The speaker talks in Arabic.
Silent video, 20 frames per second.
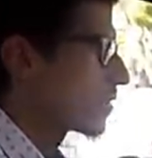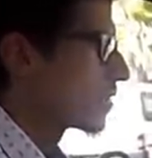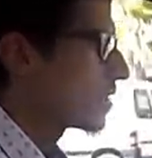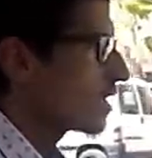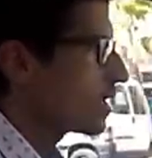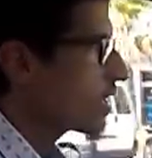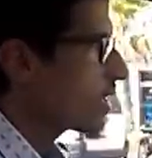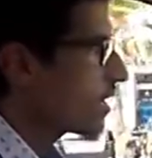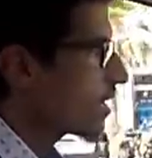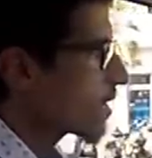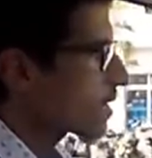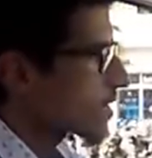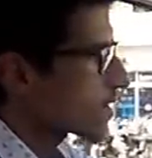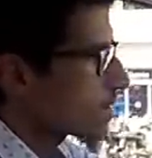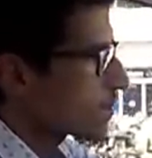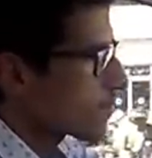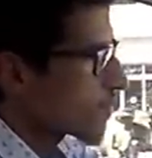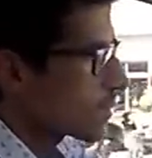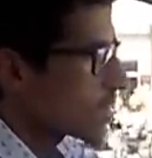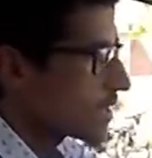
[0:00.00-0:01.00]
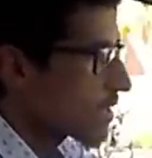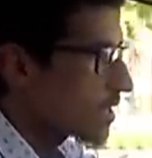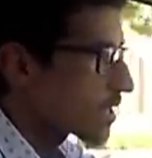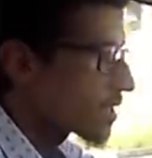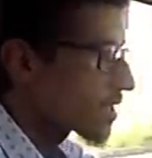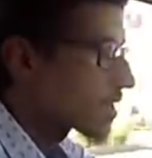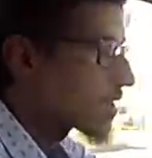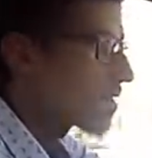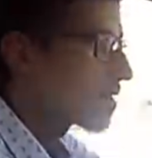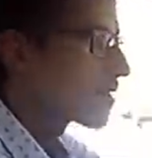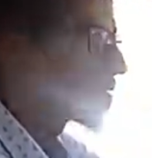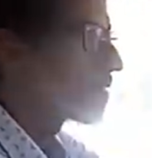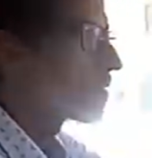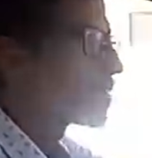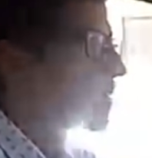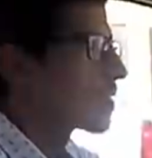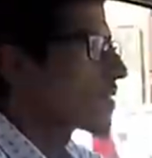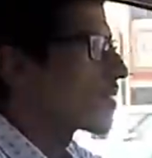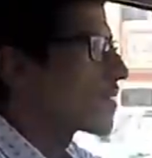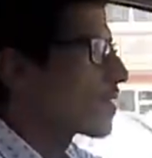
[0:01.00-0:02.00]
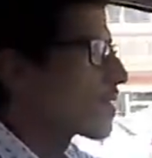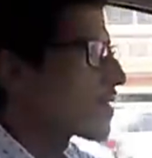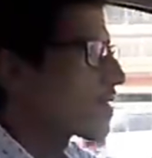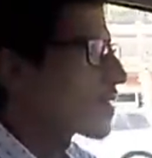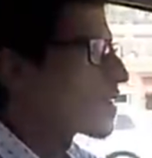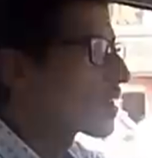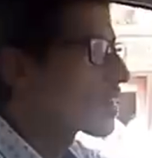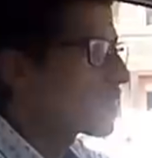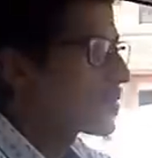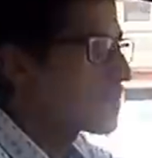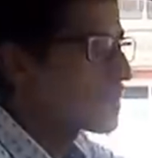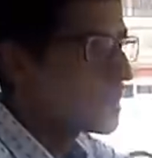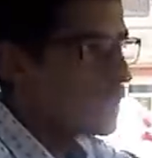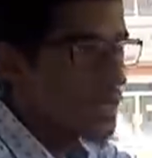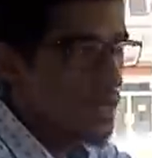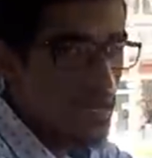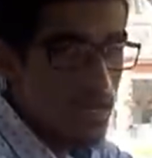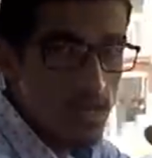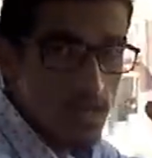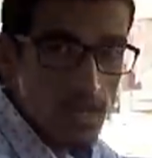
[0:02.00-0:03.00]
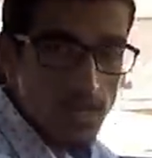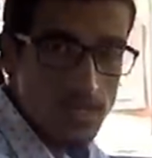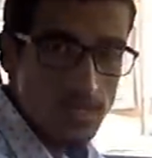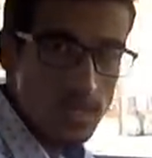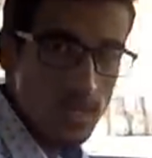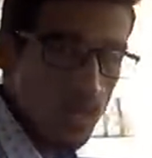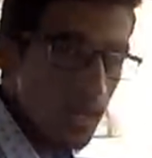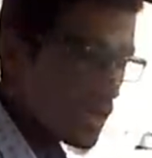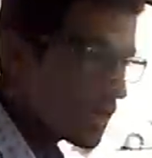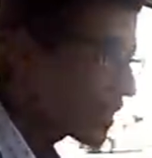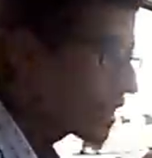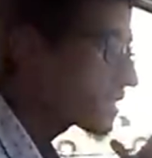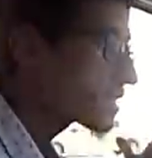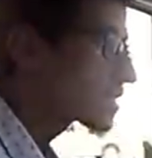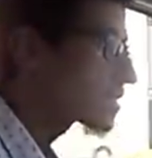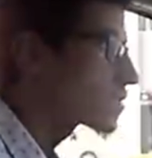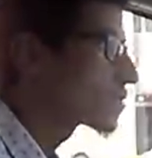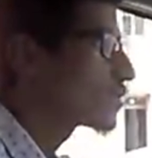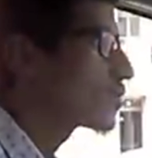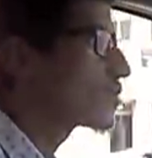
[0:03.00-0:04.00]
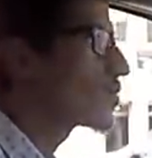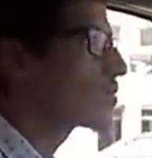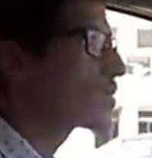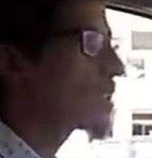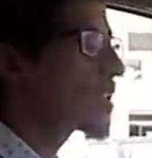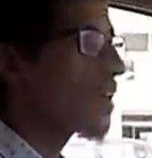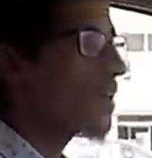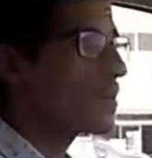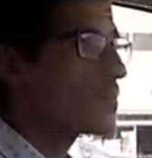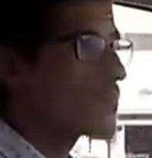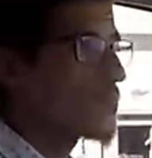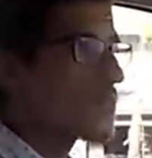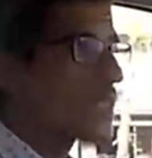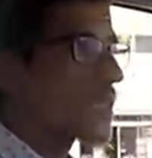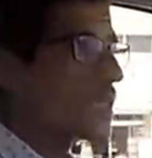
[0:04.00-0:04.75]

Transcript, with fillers: هنايا كيبين لك كيبين لك حتى حتى الطوموبيله